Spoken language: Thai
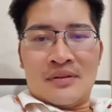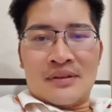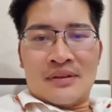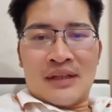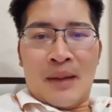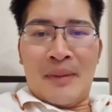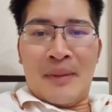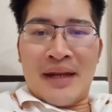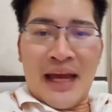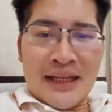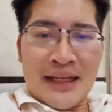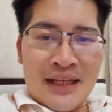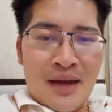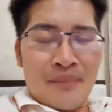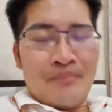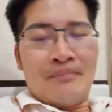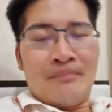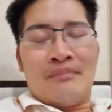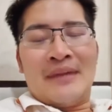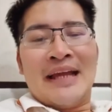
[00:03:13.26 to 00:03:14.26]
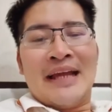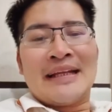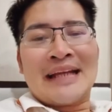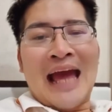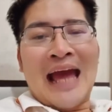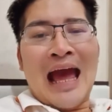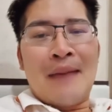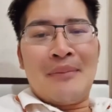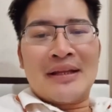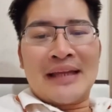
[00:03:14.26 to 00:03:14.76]
ธรรมนัสเนี่ยเล่นก
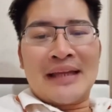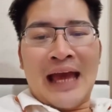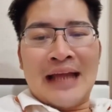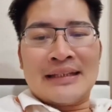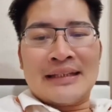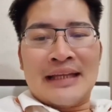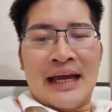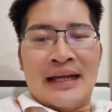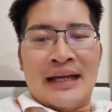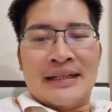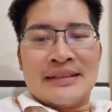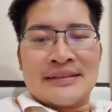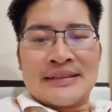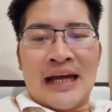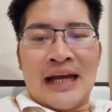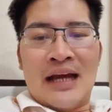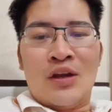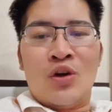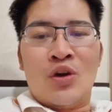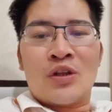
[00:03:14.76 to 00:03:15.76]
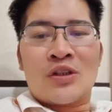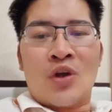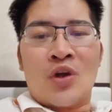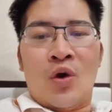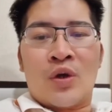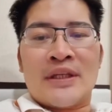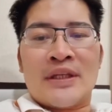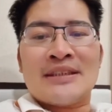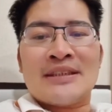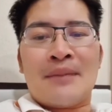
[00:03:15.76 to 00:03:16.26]
ล้าเหมือนกันนะฮะเจอลุงตู่
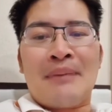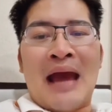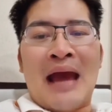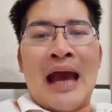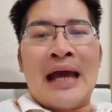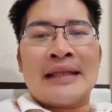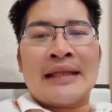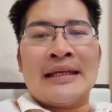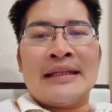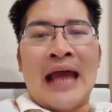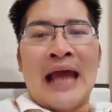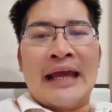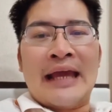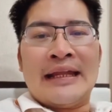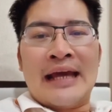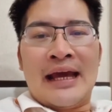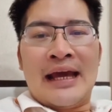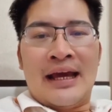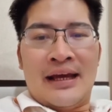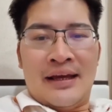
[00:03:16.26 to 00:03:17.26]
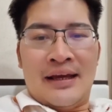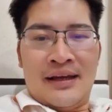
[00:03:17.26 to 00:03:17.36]
ที่สภาที่ไหนนะฮะ